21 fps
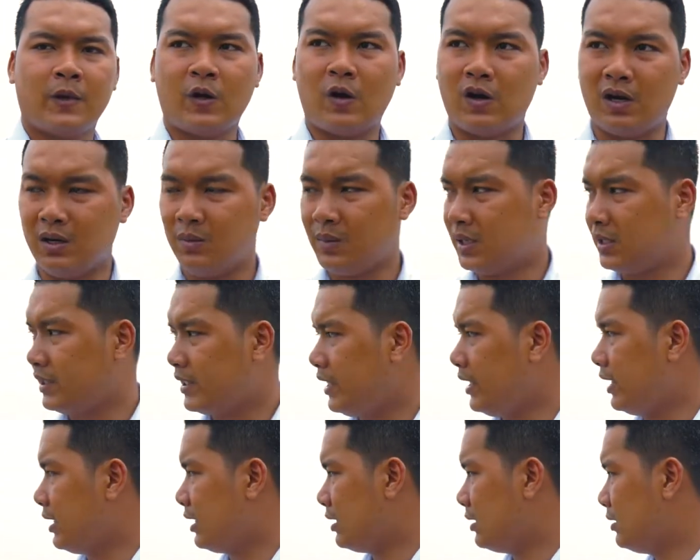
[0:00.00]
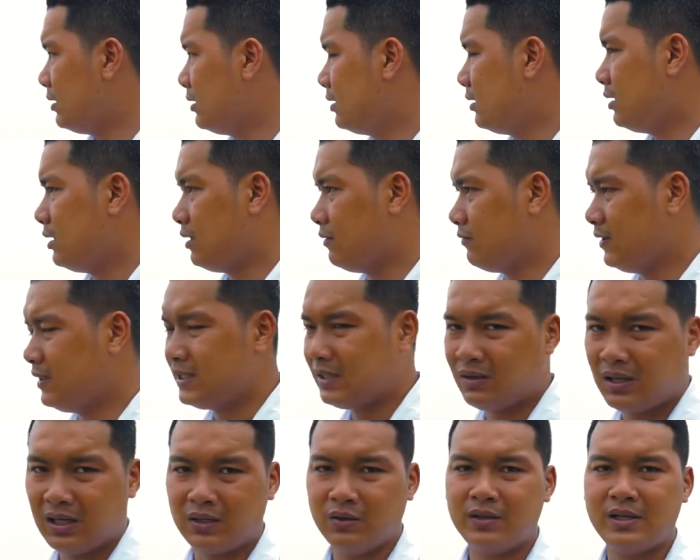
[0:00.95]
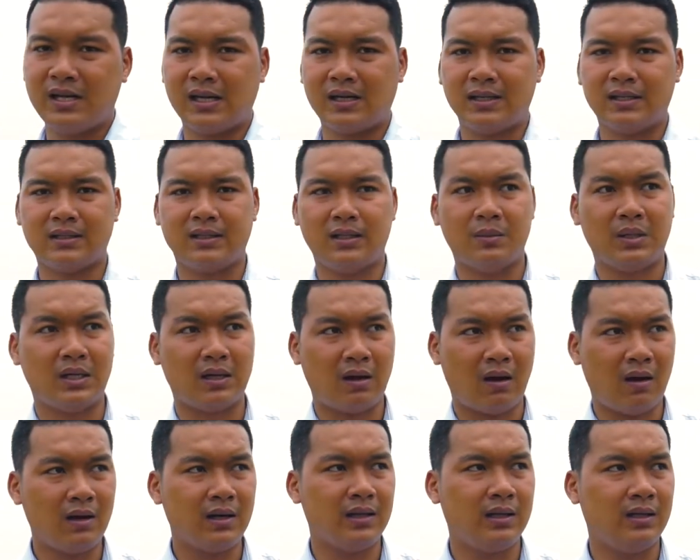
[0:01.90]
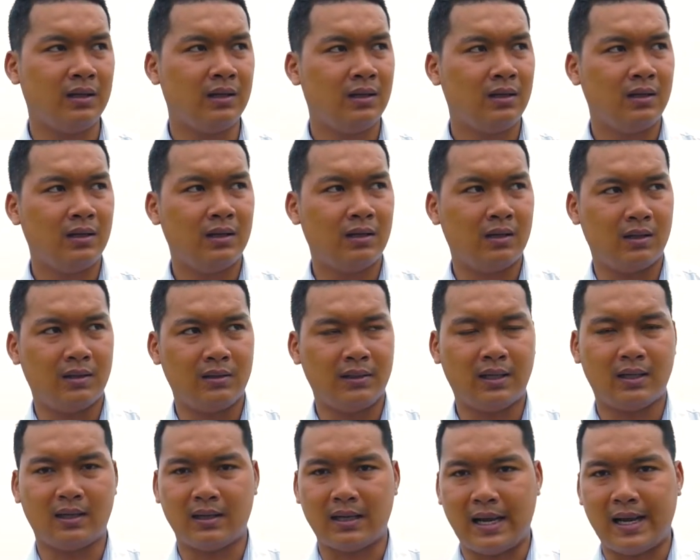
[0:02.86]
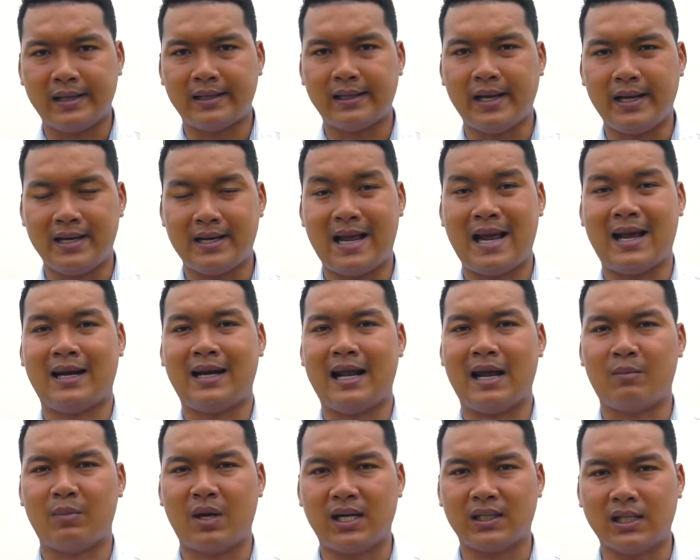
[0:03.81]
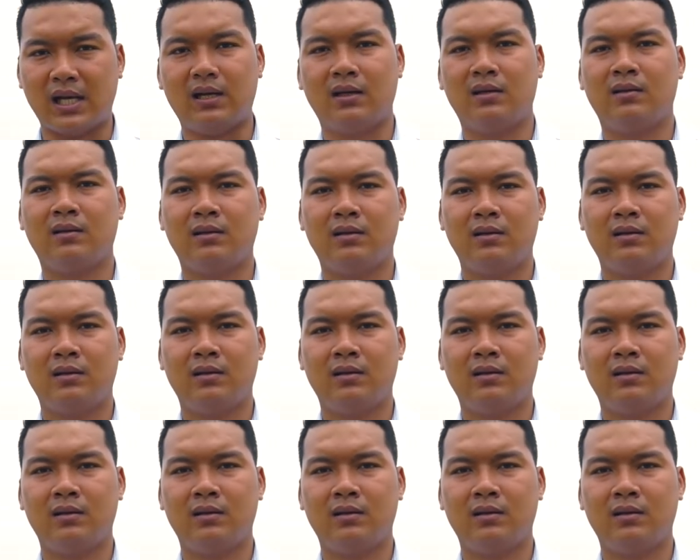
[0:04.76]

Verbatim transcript: Còn ở bên kia, ở phía sau lưng của Nhân đó, thì bên đó thì Nhân lại thấy đang làm hạ tầng.